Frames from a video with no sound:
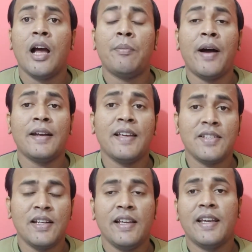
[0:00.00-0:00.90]
अब मान
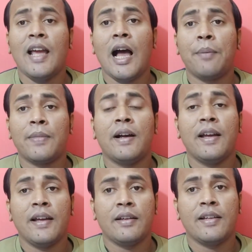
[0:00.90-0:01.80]
के चलिए कि आपका
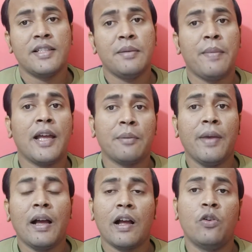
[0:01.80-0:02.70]
किसी बैंक
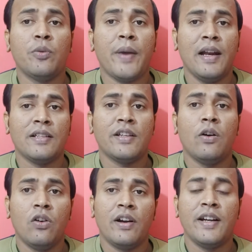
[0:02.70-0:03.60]
में अकाउंट पहले से
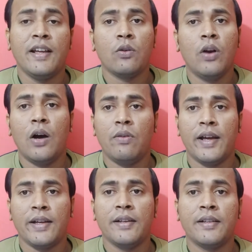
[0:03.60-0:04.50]
ऑलरेडी खुला हुआ
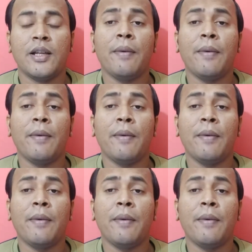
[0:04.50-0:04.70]
है